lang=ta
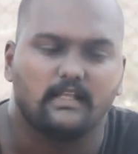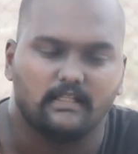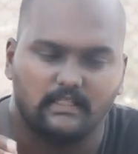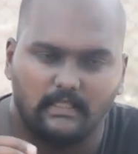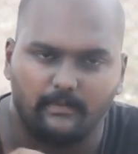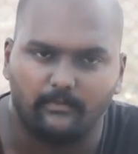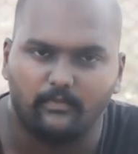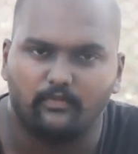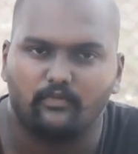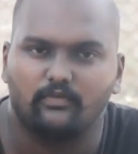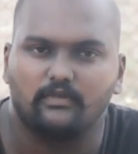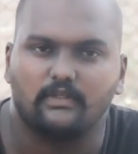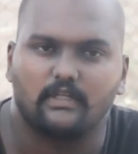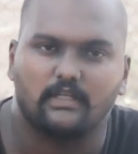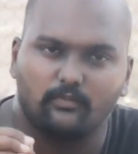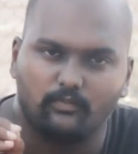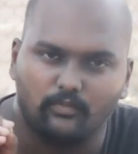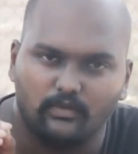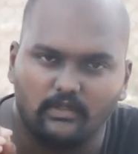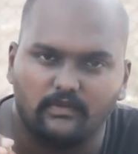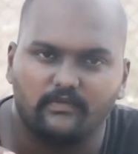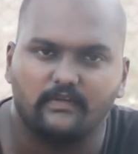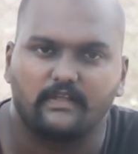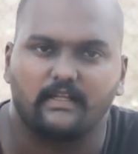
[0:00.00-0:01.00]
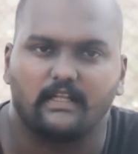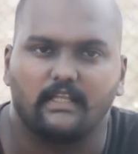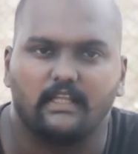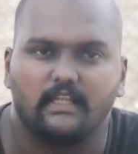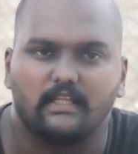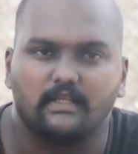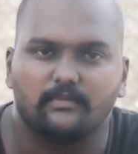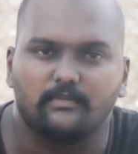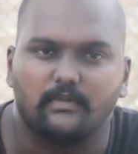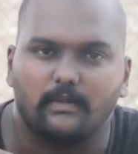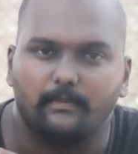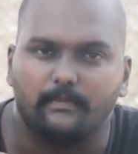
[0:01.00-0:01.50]
நமக்கு உண்டான முடிவு
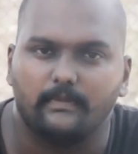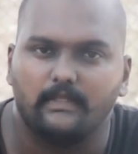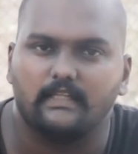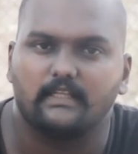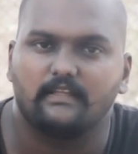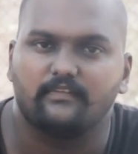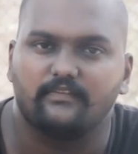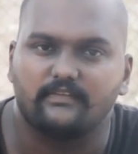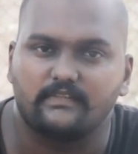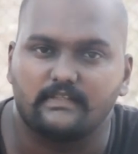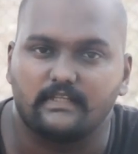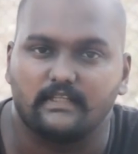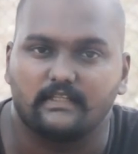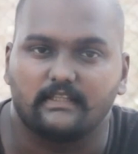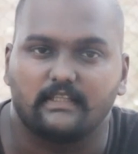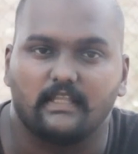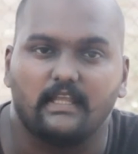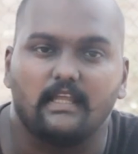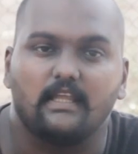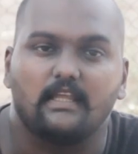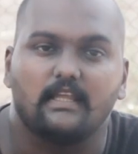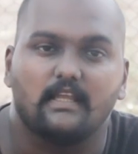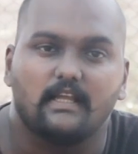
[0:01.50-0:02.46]
கிடைக்கும் அப்படிங்கிற விஷயத்த